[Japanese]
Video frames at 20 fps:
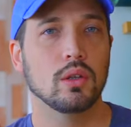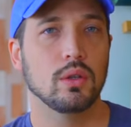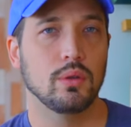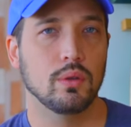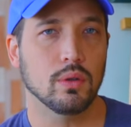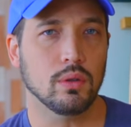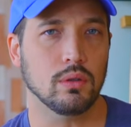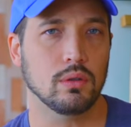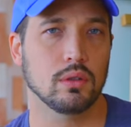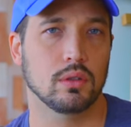
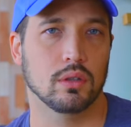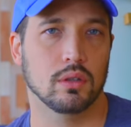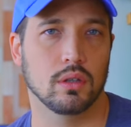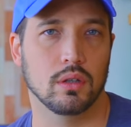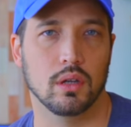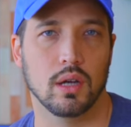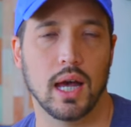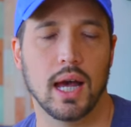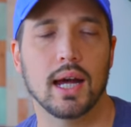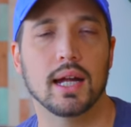よ
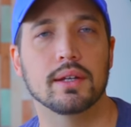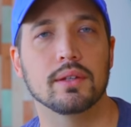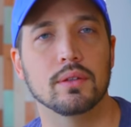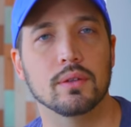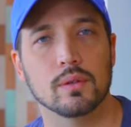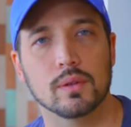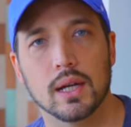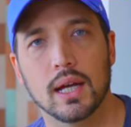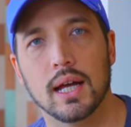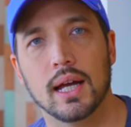くあ
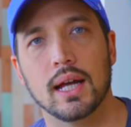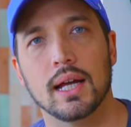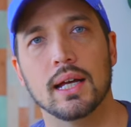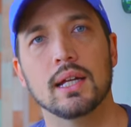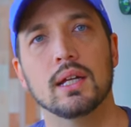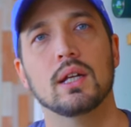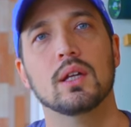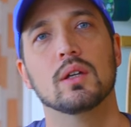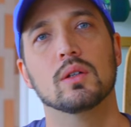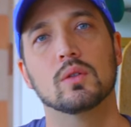るのが
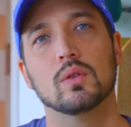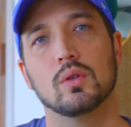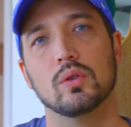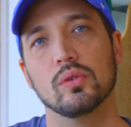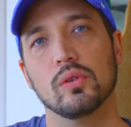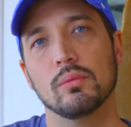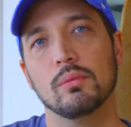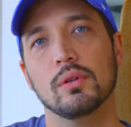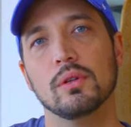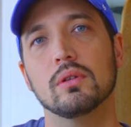
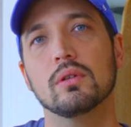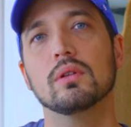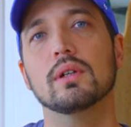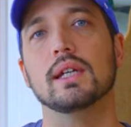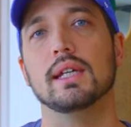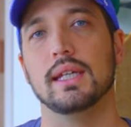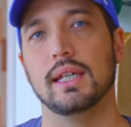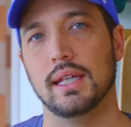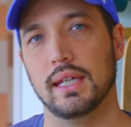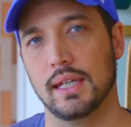子どもの
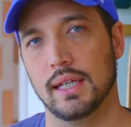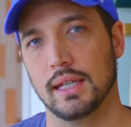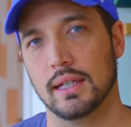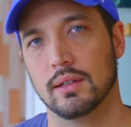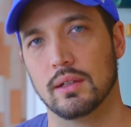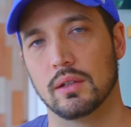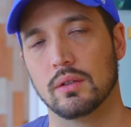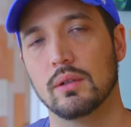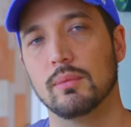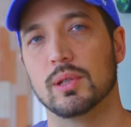時に、
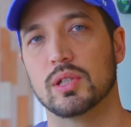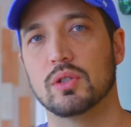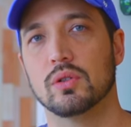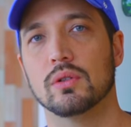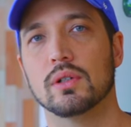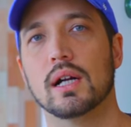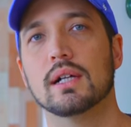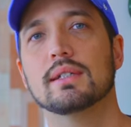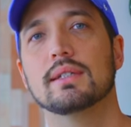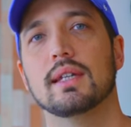例えば
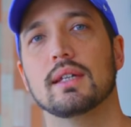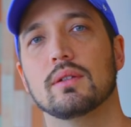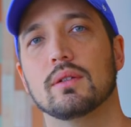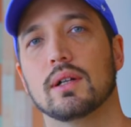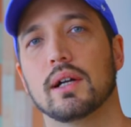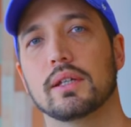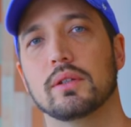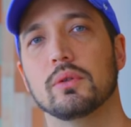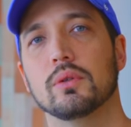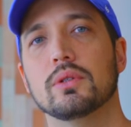小学生と
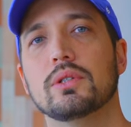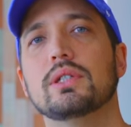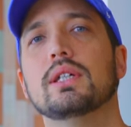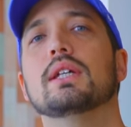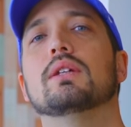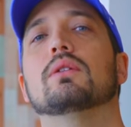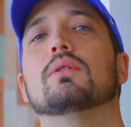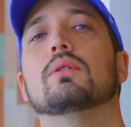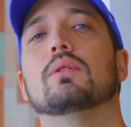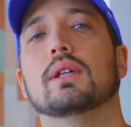か幼
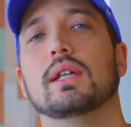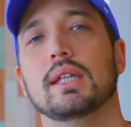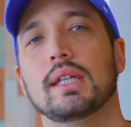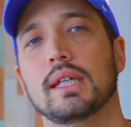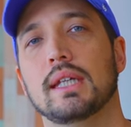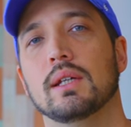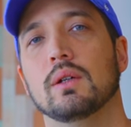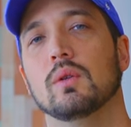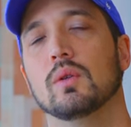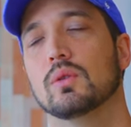稚園の時
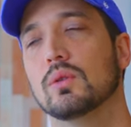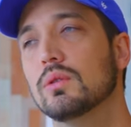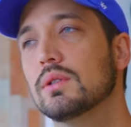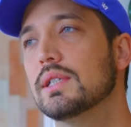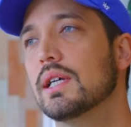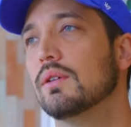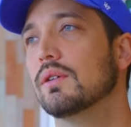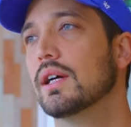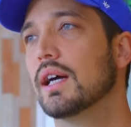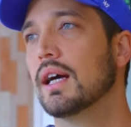にお父
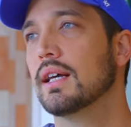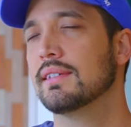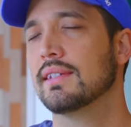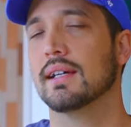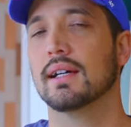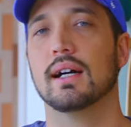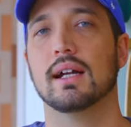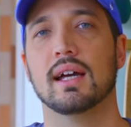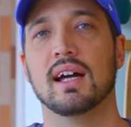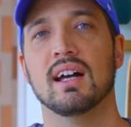さんお母
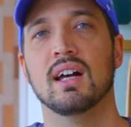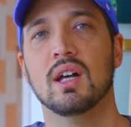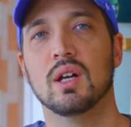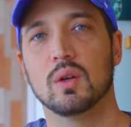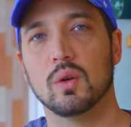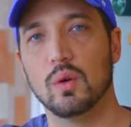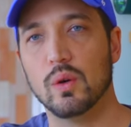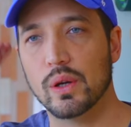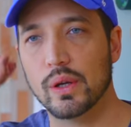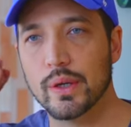さんから「
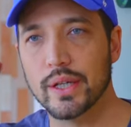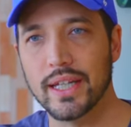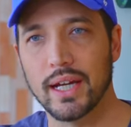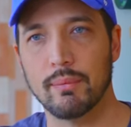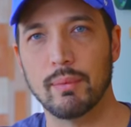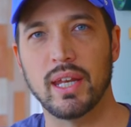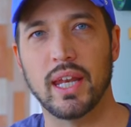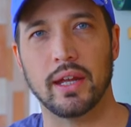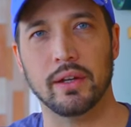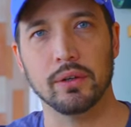これは
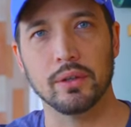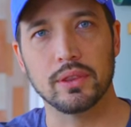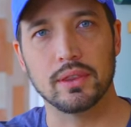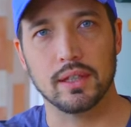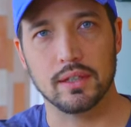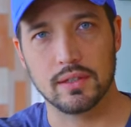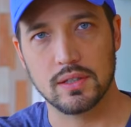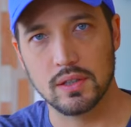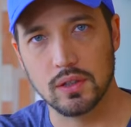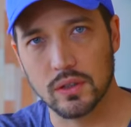ダメだ
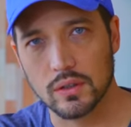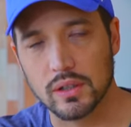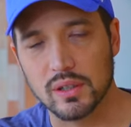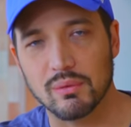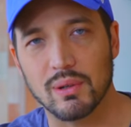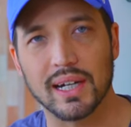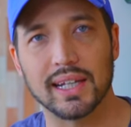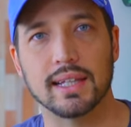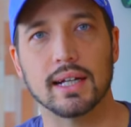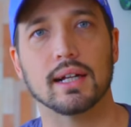よ」って強く
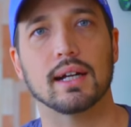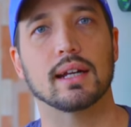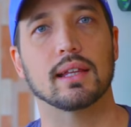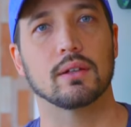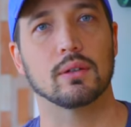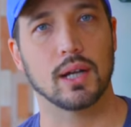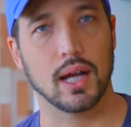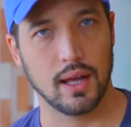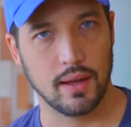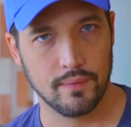言われたから
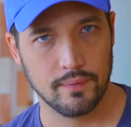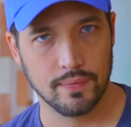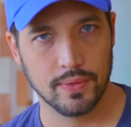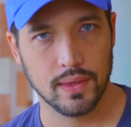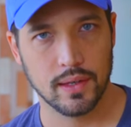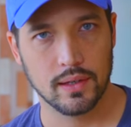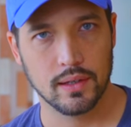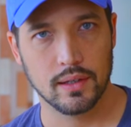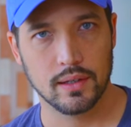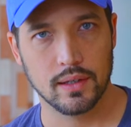とか、
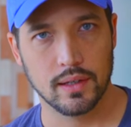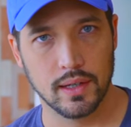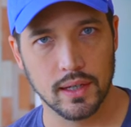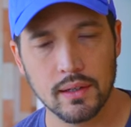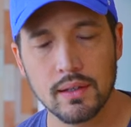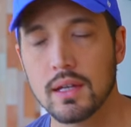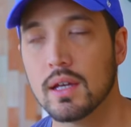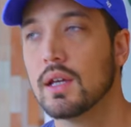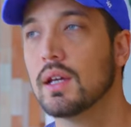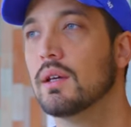
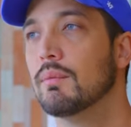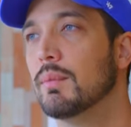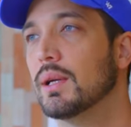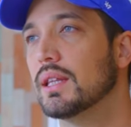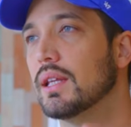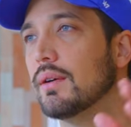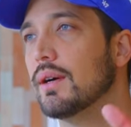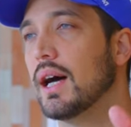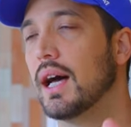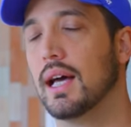ね、
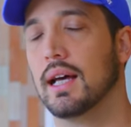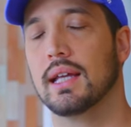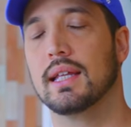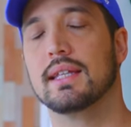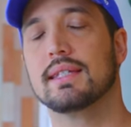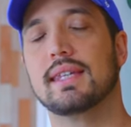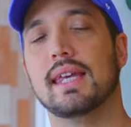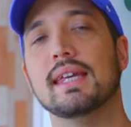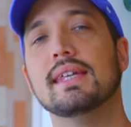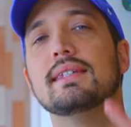または
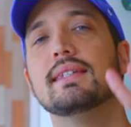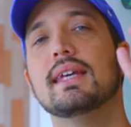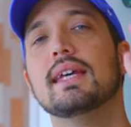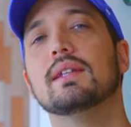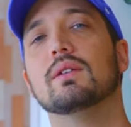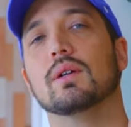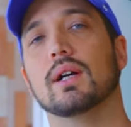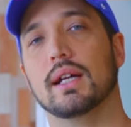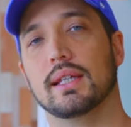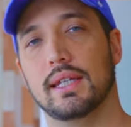先
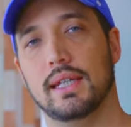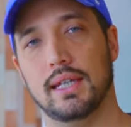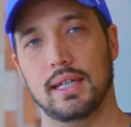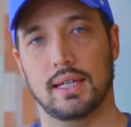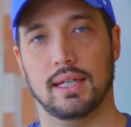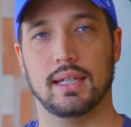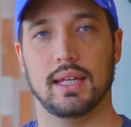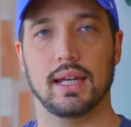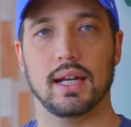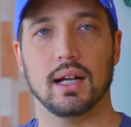生とか
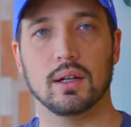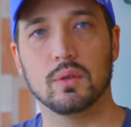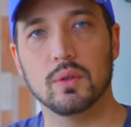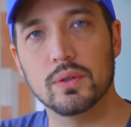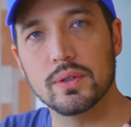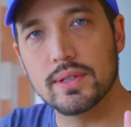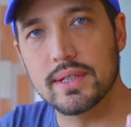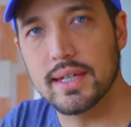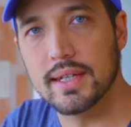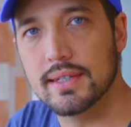に、ね、学
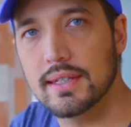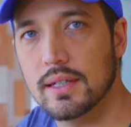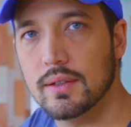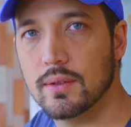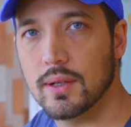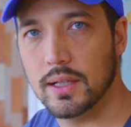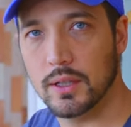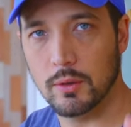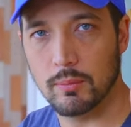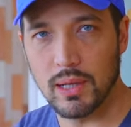校の先生
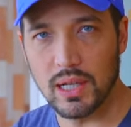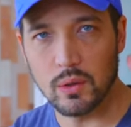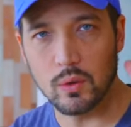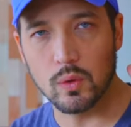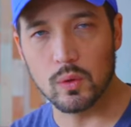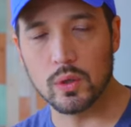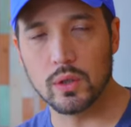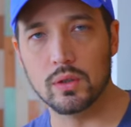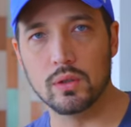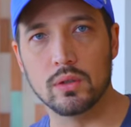とかに「お前
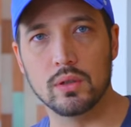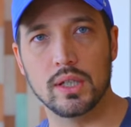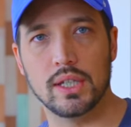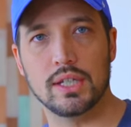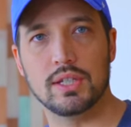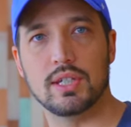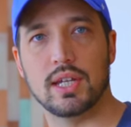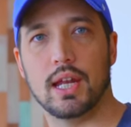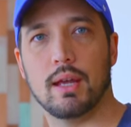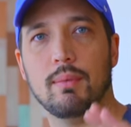こういうふうに
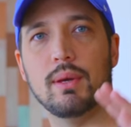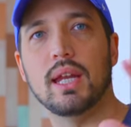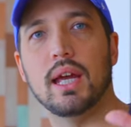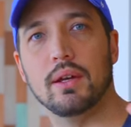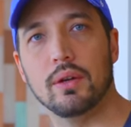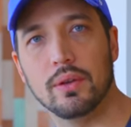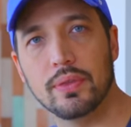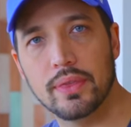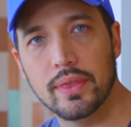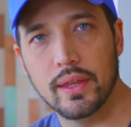言っちゃダメ
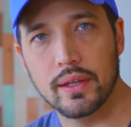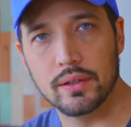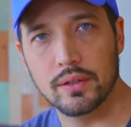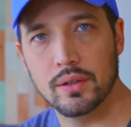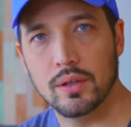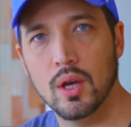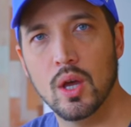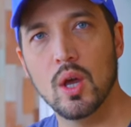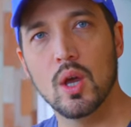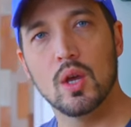だよ」って
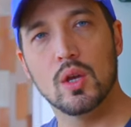いう、